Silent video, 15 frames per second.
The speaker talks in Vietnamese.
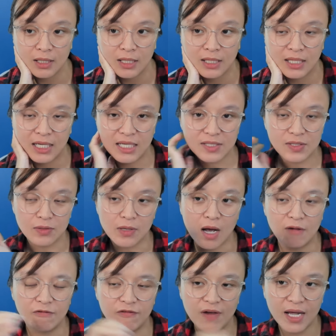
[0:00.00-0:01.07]
thì cái sự
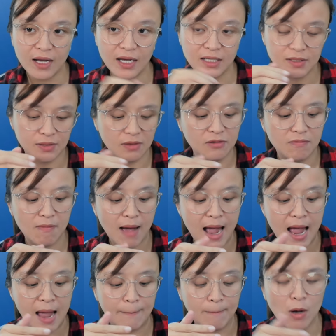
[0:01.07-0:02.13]
conflict cái sự
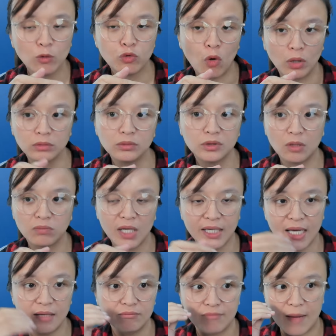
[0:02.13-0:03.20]
mà mâu thuẫn trong cái
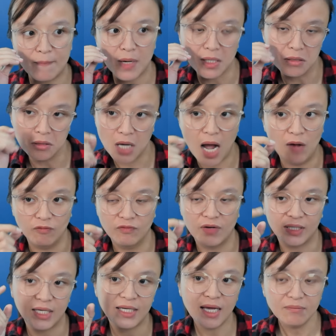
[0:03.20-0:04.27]
cách mà mình được học và
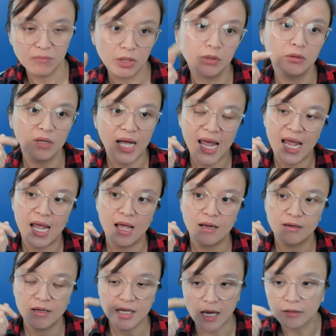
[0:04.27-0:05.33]
cái cách mình được nghe
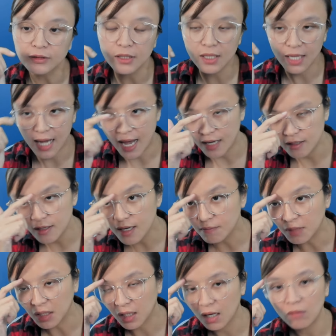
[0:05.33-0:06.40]
nó dẫn tới cái đó là
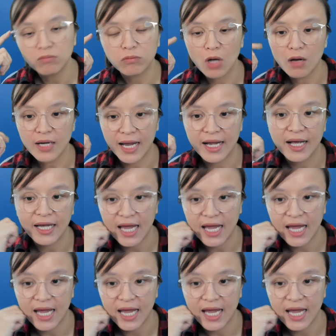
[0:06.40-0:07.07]
mình không có khả năng